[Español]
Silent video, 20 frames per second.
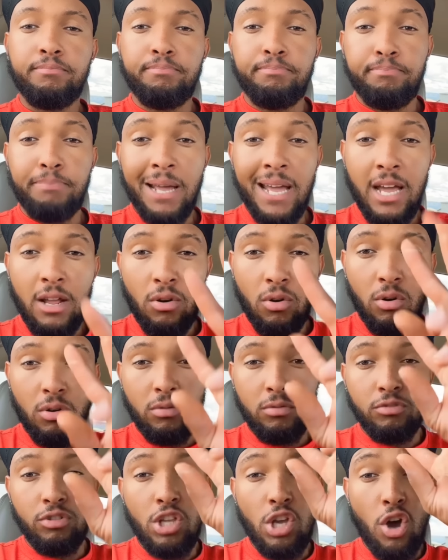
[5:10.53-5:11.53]
Pero
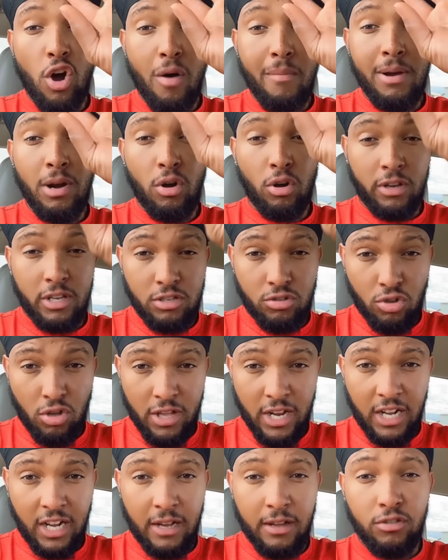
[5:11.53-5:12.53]
Dios me lo quitó
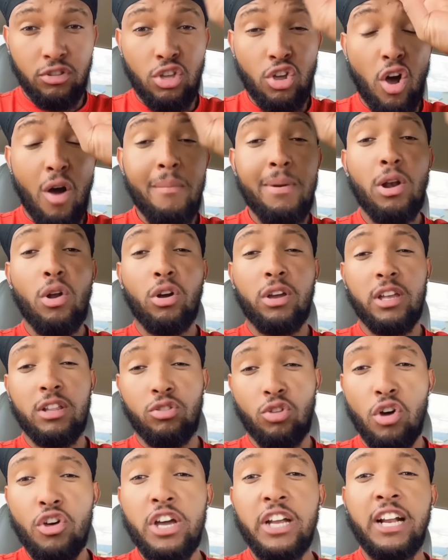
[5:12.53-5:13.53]
Dios me lo
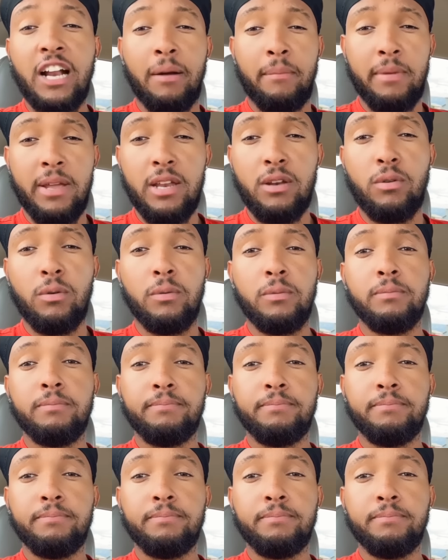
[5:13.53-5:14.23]
quitó del camino.